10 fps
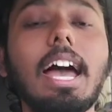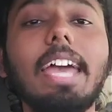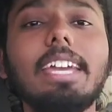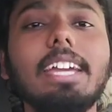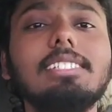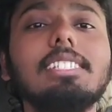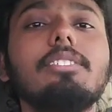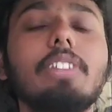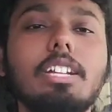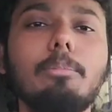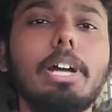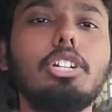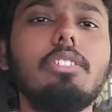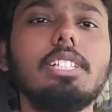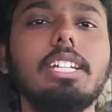ஹாய் கைஸ் வெல்கம்
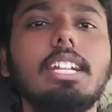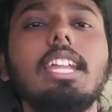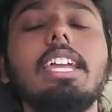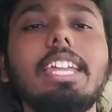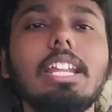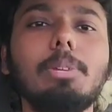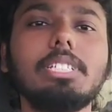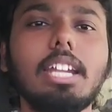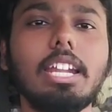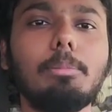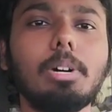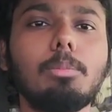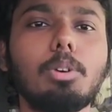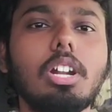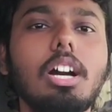பேக் டு அவர் சேனல் இன்னைக்கு நம்ம சேனல் என்ன
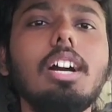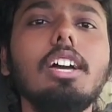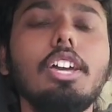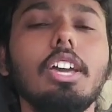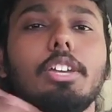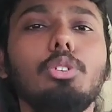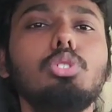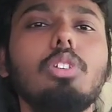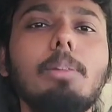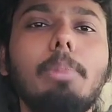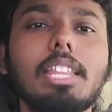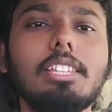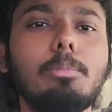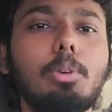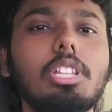பார்க்க போறோம்னா யூஸ்வலா
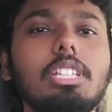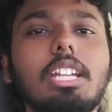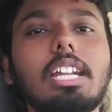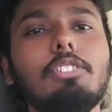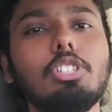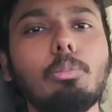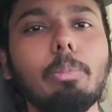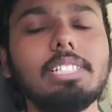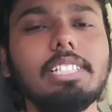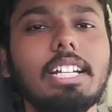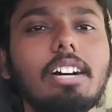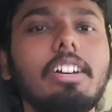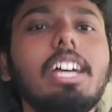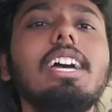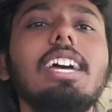படத்துக்கு போகிறதா இருந்தாலே நான் வந்து ரொம்ப எக்ஸைட்
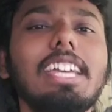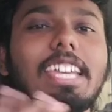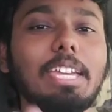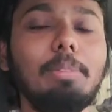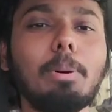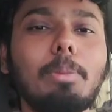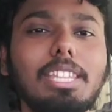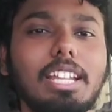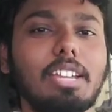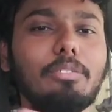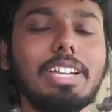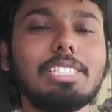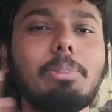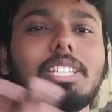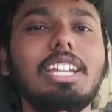ஆவேன் இப்போ பார்த்தீங்கன்னா என்
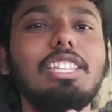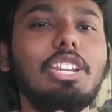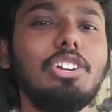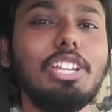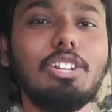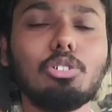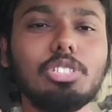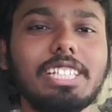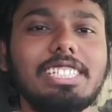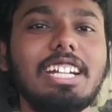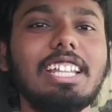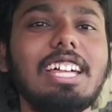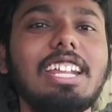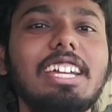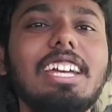ஃபேஸை பார்த்தாலே தெரியும் இன்னும் கொஞ்சம் எக்ஸைட்டாக
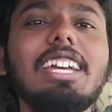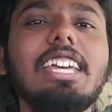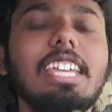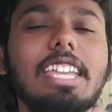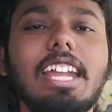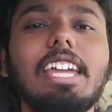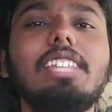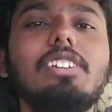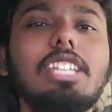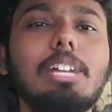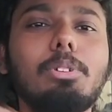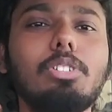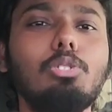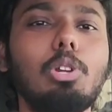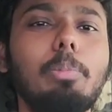தான் இருக்கேன் ஏன்னா இது வந்து நம்ம
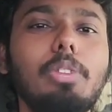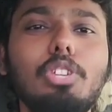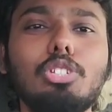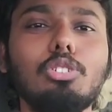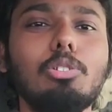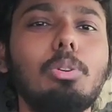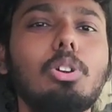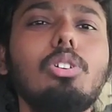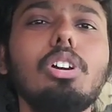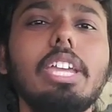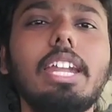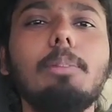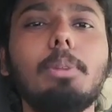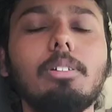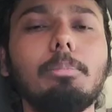வந்து ஒரு ப்ரிவியூ ஷோக்கு போகிறோம்
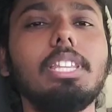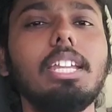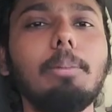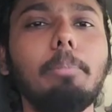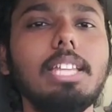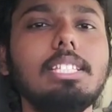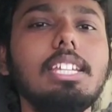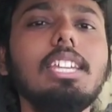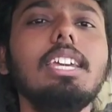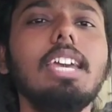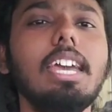என்ன படம்னு பார்த்தீங்கன்னா பேச்சு